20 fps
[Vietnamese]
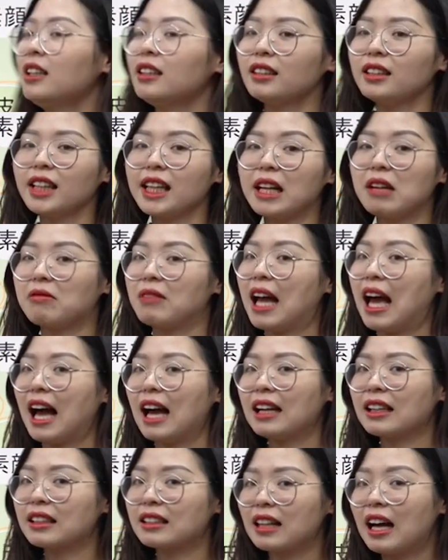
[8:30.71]
từ này đọc
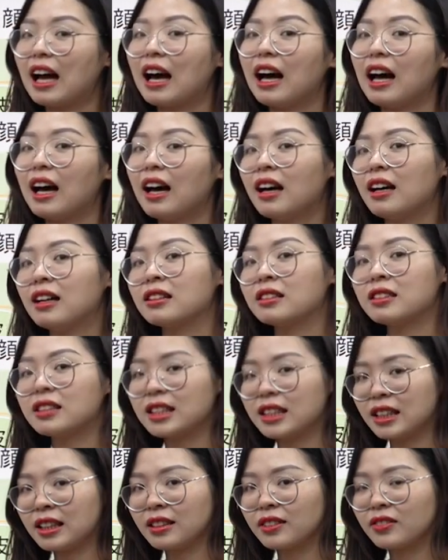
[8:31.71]
là ka han
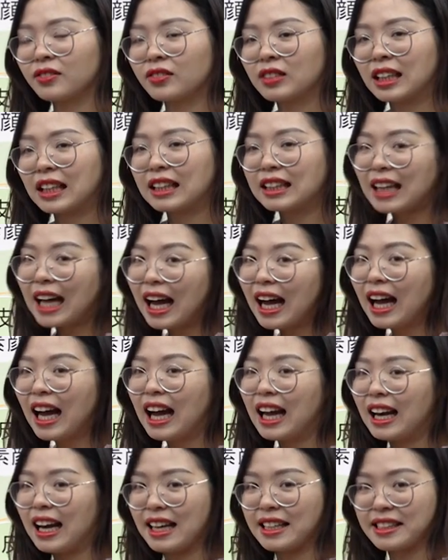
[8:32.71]
shin ka
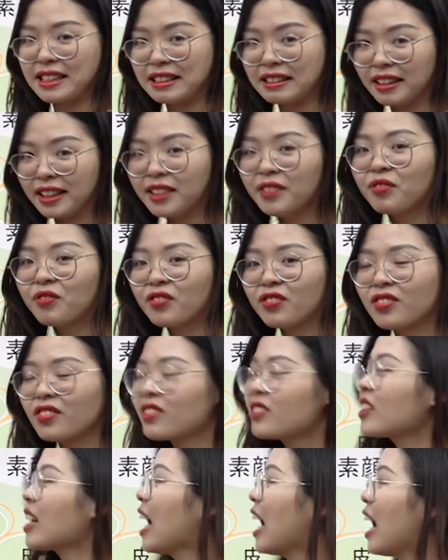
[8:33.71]
là dưới
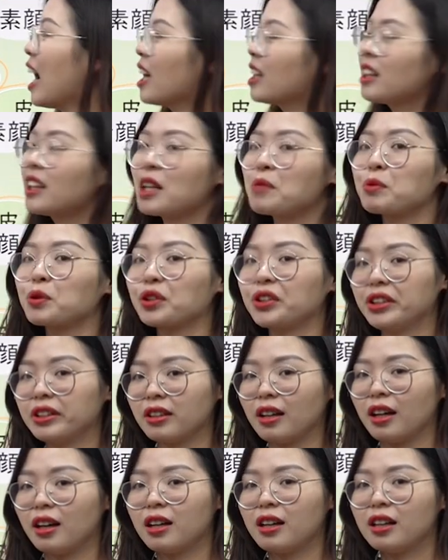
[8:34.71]
han là một
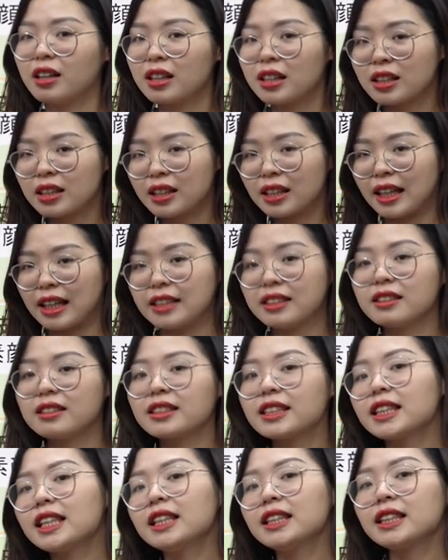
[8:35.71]
nửa cái chữ
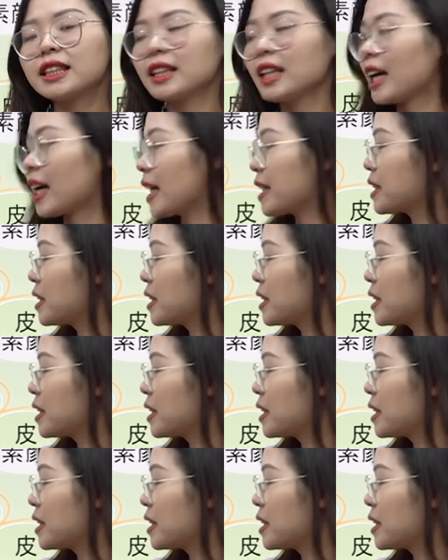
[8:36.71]
shin chính là cái